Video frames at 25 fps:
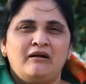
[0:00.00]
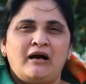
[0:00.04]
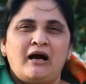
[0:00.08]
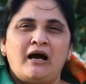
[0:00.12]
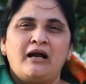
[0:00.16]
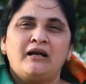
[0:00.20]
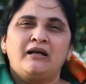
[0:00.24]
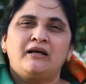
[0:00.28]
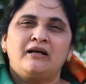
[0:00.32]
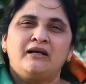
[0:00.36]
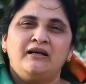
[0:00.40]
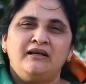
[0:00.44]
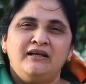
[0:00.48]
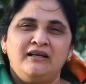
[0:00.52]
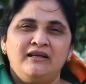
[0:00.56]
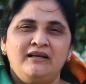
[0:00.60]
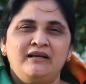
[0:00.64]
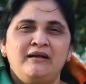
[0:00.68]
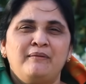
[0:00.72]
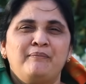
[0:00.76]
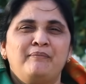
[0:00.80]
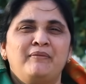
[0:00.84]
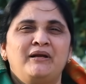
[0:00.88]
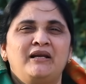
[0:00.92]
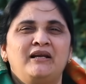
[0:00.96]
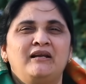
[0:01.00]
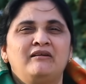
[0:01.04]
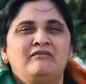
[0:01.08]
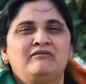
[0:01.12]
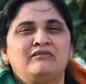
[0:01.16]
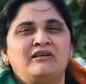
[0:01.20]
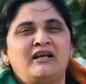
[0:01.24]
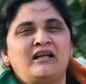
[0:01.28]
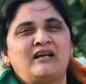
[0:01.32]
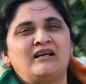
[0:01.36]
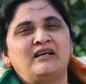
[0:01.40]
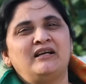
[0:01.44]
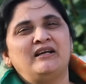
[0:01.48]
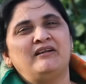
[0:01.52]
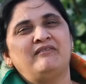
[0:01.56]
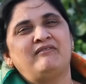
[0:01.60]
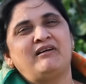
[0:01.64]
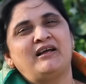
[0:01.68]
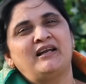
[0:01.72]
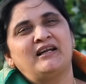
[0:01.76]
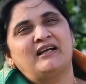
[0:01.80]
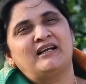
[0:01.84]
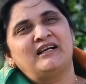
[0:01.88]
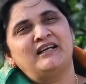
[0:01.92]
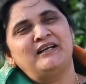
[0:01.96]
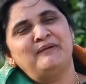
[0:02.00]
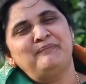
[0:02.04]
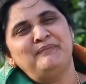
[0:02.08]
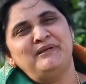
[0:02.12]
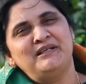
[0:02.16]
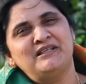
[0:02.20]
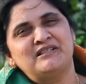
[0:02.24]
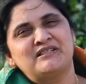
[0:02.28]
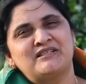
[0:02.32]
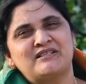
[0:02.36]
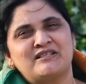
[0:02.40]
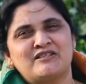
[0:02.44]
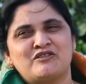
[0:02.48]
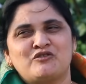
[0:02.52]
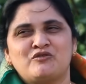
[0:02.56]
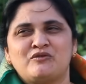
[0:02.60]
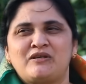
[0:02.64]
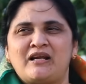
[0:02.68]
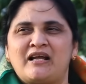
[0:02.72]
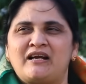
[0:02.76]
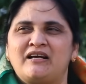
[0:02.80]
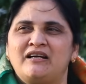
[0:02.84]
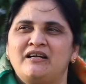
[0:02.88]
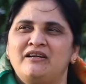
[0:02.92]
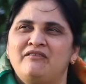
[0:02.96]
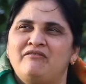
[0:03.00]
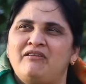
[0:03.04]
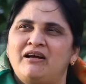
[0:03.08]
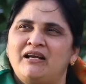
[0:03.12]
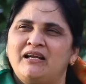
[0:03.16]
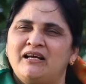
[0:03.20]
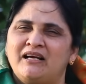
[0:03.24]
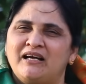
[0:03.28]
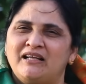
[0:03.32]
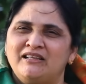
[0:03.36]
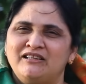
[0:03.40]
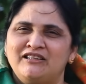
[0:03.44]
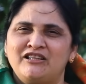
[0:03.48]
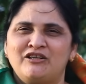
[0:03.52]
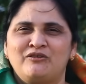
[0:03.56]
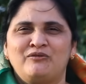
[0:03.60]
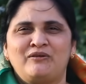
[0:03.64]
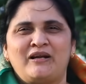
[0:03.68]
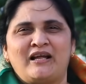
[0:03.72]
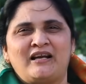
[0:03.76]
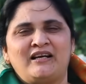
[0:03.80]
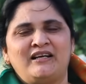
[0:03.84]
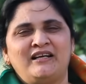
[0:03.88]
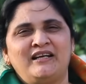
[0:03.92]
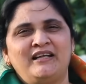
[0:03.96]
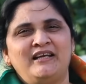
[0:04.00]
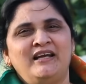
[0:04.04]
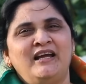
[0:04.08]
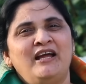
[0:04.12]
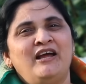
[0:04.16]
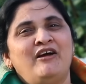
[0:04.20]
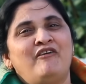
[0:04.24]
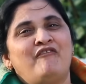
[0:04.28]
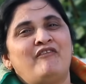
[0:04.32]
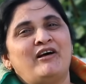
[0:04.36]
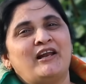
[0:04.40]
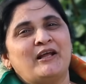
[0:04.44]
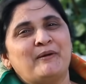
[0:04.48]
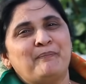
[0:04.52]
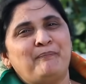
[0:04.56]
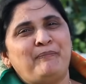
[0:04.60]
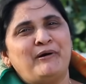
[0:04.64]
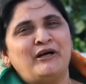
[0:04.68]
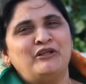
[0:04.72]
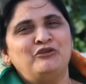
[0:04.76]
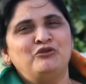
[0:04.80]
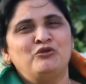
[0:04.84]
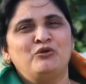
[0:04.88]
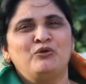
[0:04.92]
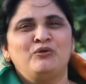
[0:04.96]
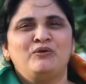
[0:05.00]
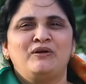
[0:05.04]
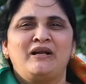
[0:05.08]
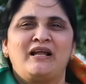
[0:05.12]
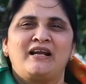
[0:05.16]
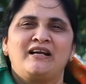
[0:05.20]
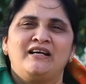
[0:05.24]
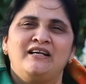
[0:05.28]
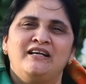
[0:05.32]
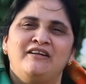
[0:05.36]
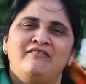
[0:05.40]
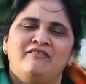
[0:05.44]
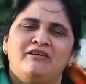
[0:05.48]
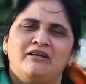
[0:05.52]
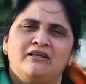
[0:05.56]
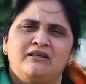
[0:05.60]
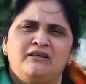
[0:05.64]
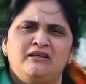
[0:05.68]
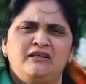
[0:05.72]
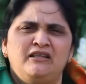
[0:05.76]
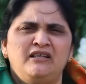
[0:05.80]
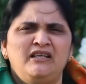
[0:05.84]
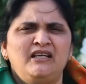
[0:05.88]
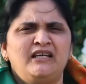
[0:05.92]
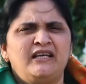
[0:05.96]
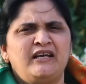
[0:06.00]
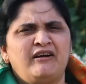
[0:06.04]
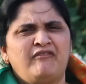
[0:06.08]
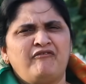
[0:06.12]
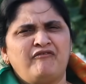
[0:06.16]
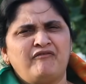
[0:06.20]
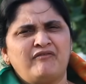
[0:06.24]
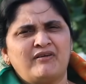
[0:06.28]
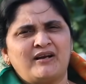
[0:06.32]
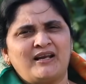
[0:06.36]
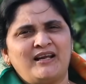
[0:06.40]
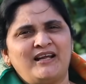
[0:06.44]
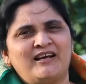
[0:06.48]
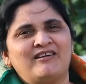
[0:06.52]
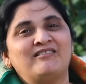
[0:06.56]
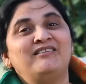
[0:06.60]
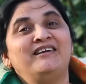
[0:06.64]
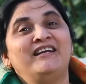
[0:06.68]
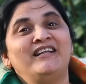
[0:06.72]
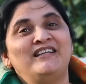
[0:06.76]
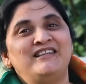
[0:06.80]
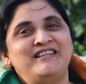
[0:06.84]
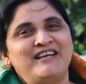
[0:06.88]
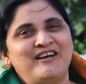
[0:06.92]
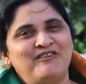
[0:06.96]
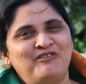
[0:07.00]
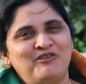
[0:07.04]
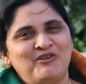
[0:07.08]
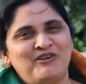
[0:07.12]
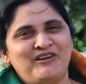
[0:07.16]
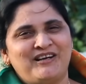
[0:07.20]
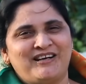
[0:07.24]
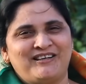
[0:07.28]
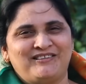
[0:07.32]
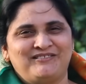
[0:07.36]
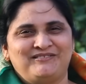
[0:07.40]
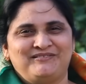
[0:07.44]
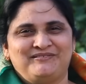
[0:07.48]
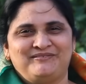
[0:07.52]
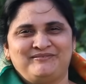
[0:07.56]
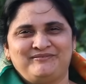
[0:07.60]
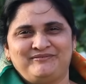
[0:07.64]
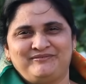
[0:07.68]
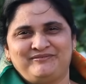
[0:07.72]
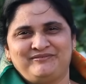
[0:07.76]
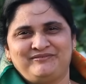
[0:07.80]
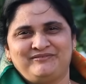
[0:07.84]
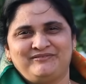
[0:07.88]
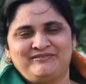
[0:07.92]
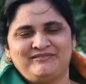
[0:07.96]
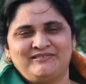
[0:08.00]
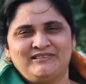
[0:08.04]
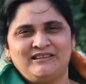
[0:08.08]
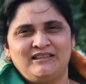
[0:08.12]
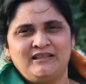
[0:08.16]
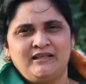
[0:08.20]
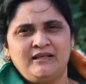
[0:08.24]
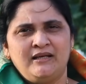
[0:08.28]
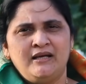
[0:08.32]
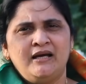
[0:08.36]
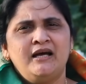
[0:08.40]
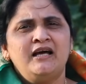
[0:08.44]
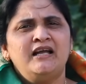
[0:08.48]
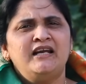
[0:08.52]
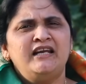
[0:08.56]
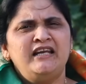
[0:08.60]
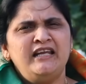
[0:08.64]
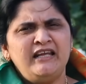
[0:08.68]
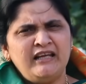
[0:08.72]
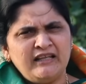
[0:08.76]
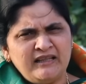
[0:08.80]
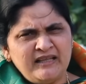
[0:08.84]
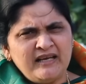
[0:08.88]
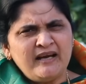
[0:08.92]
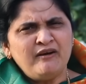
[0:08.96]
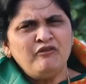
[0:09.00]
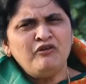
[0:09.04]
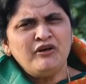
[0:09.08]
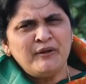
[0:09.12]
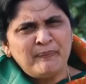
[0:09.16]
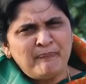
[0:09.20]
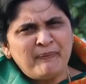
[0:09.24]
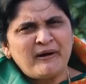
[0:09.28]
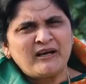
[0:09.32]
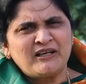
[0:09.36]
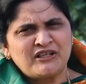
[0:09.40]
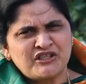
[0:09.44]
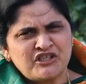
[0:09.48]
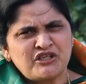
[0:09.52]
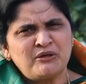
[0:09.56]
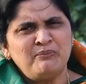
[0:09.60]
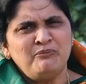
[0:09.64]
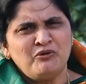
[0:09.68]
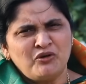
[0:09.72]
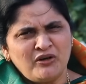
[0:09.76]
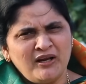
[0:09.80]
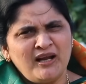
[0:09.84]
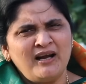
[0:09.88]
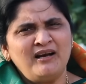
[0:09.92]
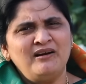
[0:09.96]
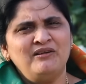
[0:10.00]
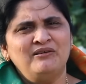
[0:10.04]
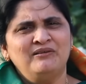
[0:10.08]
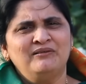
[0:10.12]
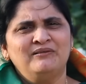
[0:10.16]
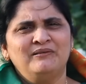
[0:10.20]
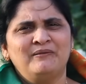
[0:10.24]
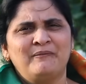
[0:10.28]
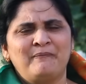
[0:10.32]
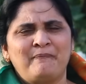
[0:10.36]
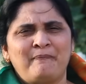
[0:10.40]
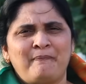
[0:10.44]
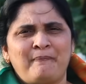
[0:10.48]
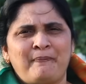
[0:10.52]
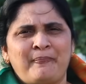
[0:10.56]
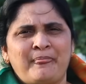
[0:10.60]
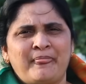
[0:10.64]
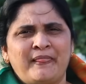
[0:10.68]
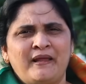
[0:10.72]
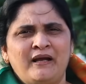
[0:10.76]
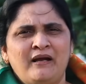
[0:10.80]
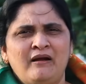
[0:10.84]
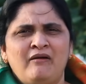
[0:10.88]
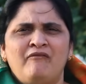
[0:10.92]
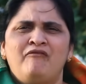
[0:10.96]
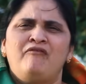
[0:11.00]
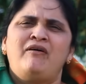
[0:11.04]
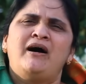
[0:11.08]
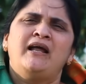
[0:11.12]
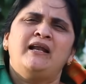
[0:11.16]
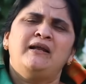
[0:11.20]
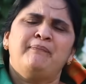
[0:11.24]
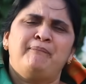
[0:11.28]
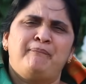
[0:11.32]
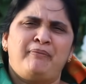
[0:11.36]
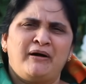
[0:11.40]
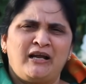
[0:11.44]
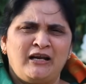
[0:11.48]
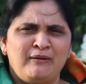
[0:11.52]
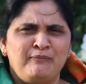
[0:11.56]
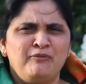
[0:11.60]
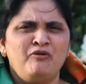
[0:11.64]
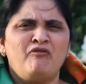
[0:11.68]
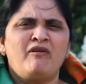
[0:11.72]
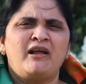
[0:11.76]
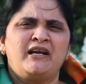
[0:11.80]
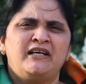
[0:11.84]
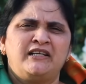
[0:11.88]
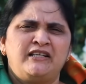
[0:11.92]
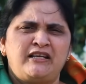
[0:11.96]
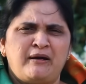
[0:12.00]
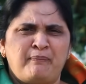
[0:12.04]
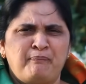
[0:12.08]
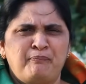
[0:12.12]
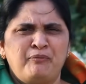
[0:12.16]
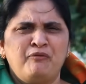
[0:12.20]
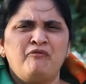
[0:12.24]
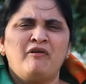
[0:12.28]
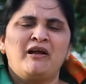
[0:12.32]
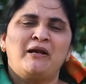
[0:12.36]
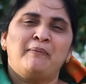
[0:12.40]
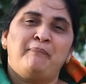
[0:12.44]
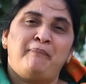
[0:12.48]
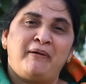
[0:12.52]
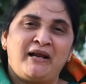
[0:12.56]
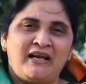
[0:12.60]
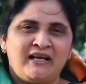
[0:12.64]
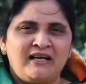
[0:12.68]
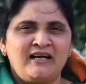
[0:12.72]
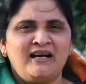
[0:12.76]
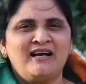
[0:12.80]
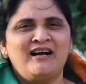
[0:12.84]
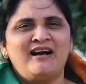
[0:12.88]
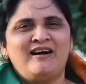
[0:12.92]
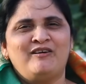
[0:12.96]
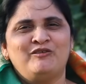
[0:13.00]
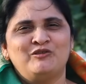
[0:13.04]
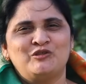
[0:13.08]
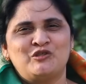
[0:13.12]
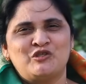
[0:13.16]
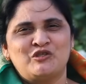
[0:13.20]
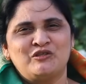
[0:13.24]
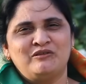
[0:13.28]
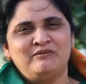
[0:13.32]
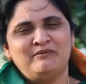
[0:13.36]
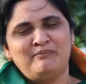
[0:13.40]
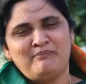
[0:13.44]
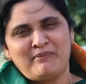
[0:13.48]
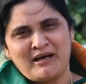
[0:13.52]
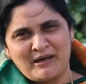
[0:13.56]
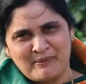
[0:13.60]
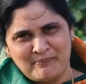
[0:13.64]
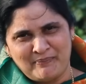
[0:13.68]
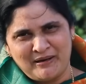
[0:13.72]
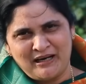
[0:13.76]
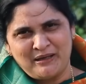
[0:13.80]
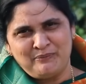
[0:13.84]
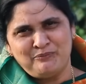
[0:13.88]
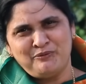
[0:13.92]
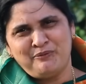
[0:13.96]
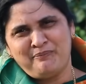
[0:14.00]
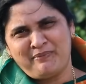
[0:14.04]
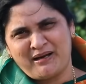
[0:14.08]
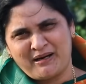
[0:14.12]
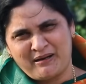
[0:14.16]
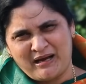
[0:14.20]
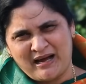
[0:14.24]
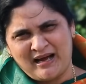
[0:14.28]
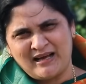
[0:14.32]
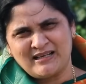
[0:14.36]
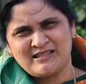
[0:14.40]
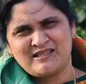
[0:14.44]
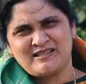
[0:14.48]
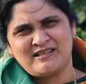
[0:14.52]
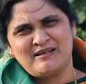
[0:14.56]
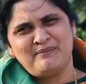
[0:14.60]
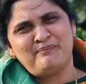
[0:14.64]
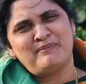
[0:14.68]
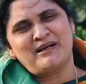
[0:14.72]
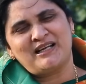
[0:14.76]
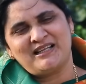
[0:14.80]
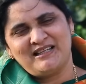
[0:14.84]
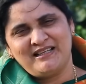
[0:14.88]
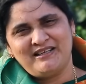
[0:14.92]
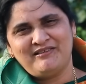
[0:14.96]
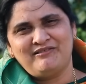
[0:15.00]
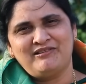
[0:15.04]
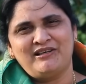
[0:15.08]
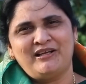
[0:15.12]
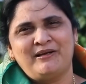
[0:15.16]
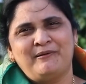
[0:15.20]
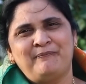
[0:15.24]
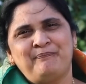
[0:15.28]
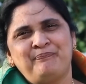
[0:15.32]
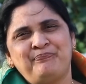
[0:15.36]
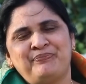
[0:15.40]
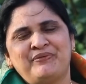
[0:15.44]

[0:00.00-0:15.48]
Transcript: వాళ్ళకండి ఎమ్మెల్యే ఉన్నారండి వాళ్ళకండి మినిస్టర్స్ ఉన్నారండి వాళ్ళకి అందరు ఉన్నారండి వాళ్ళకి బంధువులు ఉన్నారండి నీకెవ్వరు లేకుండా నీ దేవుడు ఉన్నాడు నీ దేవుని పక్షం ఉన్నాడు వాళ్ళ బలము వాళ్ళ డబ్బు వాళ్ళ బలగం కావచ్చు మన బలము మన ఆశ్రయం మన దేవుడే